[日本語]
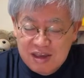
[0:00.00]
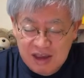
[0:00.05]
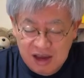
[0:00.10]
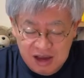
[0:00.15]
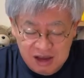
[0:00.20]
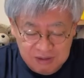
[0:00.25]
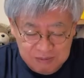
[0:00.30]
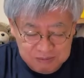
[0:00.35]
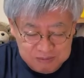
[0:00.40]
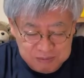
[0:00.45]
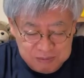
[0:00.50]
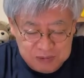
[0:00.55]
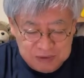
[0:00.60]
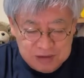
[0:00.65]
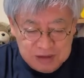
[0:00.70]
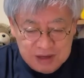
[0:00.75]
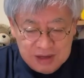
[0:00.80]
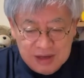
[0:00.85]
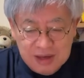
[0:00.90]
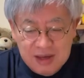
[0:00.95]
やっぱ
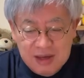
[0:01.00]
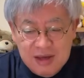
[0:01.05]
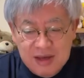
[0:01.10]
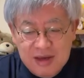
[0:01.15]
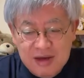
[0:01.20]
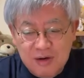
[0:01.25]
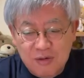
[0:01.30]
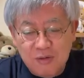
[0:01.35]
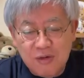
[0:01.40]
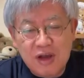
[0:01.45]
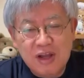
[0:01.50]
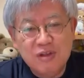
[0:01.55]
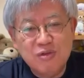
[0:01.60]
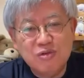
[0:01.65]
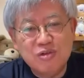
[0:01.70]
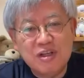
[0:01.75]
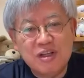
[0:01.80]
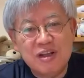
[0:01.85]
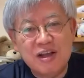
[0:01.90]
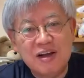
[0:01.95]
り親
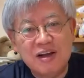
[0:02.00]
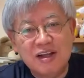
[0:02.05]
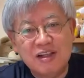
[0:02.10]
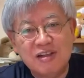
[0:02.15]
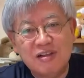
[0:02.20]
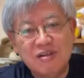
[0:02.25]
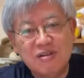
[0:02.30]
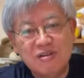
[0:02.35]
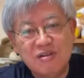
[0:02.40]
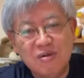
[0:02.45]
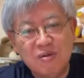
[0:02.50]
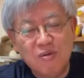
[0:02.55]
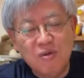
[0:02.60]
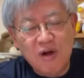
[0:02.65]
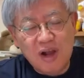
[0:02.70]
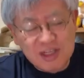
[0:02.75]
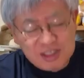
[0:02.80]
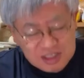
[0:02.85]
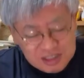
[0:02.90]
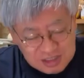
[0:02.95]
としてなんか
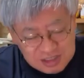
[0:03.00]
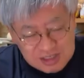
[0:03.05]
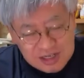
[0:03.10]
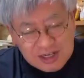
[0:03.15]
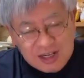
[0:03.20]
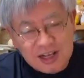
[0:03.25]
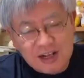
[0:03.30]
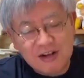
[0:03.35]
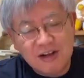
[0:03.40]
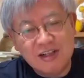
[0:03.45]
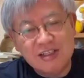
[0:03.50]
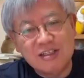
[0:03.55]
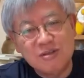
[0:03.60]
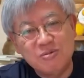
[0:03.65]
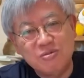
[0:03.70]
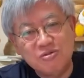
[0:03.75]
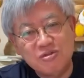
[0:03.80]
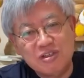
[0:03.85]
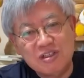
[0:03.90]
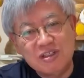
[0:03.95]
おかしいんじゃないか、
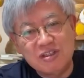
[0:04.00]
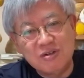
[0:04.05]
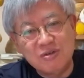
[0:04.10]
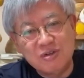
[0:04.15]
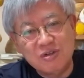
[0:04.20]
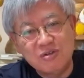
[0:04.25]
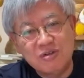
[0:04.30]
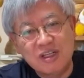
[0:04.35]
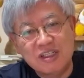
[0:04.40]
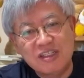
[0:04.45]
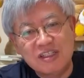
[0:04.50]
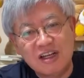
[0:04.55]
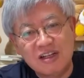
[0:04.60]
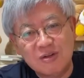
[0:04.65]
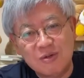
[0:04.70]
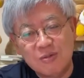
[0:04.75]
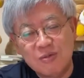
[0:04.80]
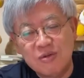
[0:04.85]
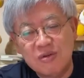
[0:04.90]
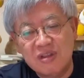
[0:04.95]
自分自身の育ちが
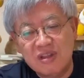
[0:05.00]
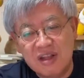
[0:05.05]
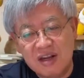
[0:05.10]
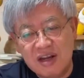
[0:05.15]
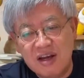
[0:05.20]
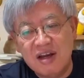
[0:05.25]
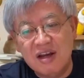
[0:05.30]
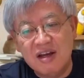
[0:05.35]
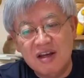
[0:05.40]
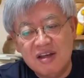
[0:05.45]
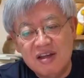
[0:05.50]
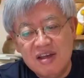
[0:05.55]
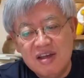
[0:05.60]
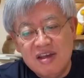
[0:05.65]
と思ったら、